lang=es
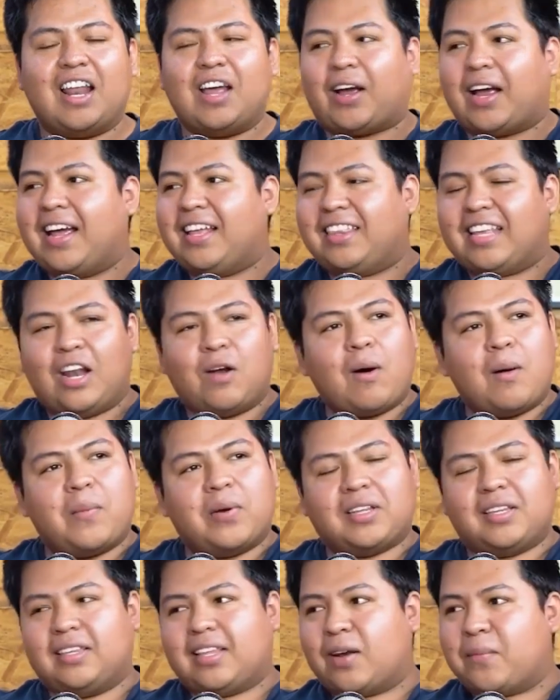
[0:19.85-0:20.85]
gente les voy a
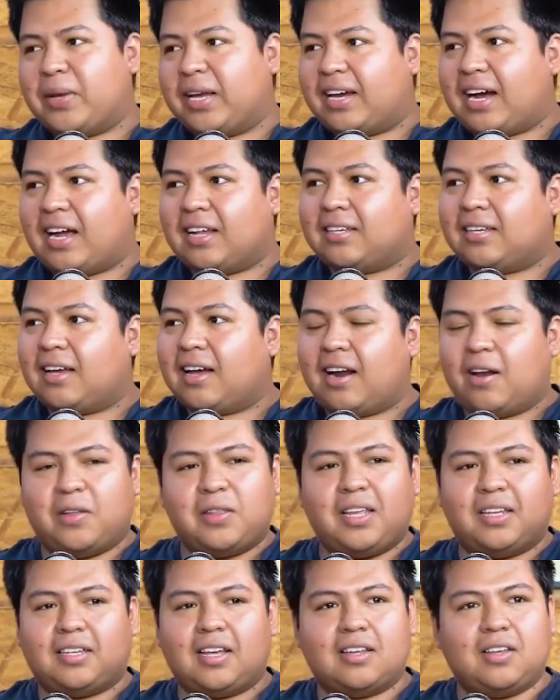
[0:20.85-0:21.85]
presentar mi casa a los
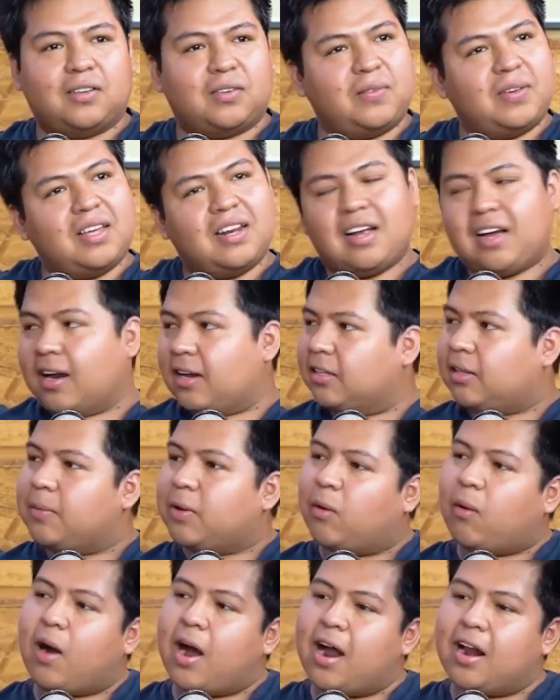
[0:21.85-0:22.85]
10 años. Miren, acá está
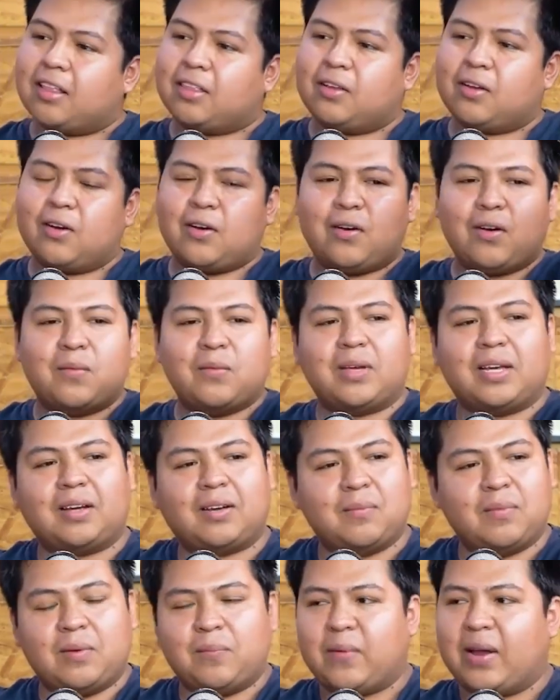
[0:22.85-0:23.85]
mi cuarto, mi,
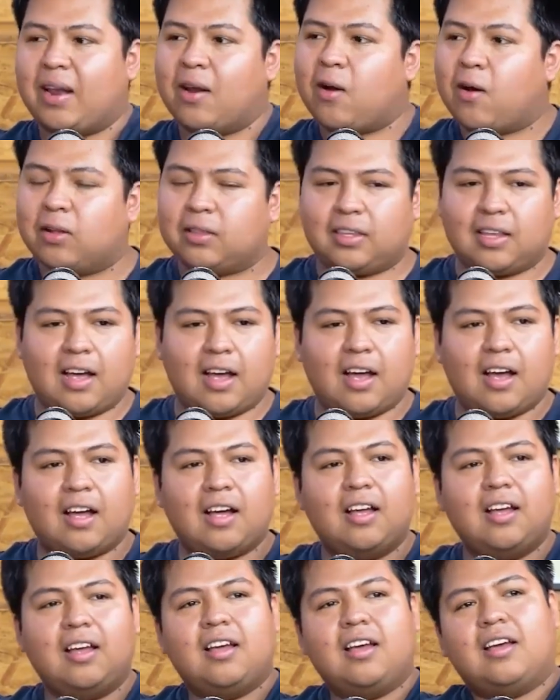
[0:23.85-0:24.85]
ah.
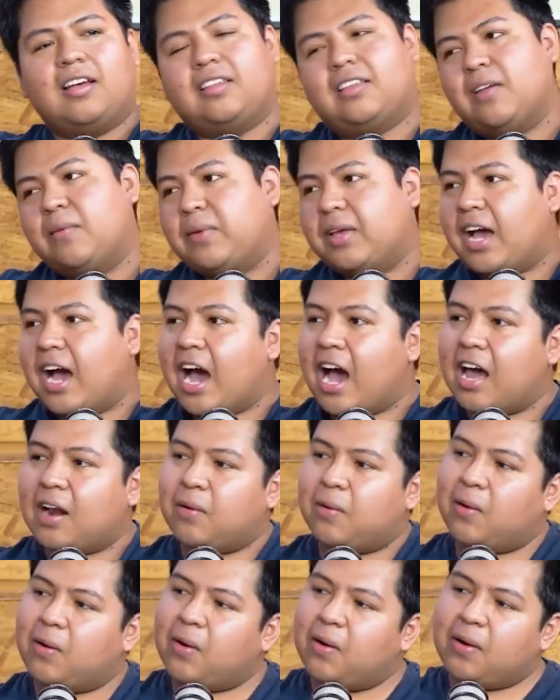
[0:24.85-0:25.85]
pelota, este es mi
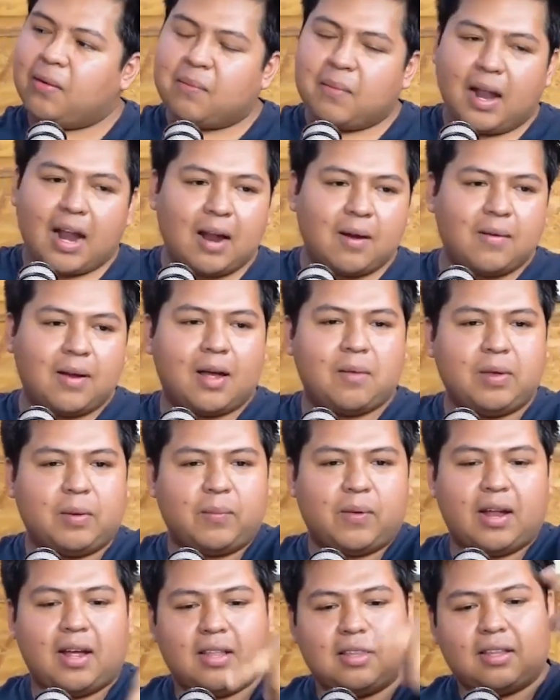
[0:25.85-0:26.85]
árbol, habla, mi
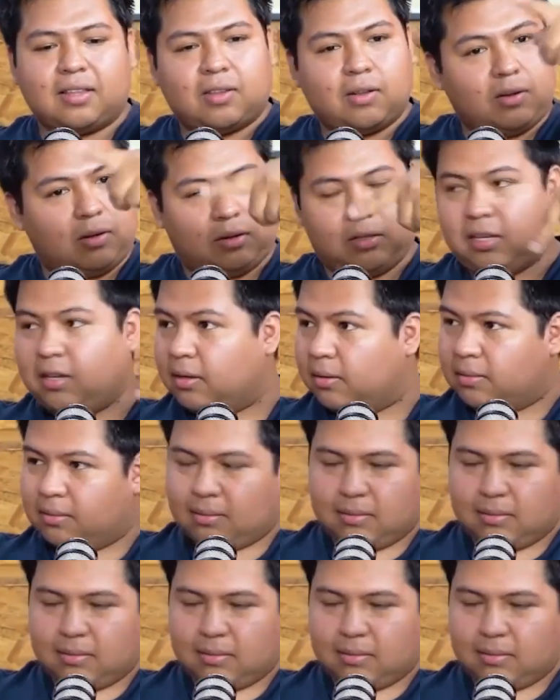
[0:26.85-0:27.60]
planta, todo. sí,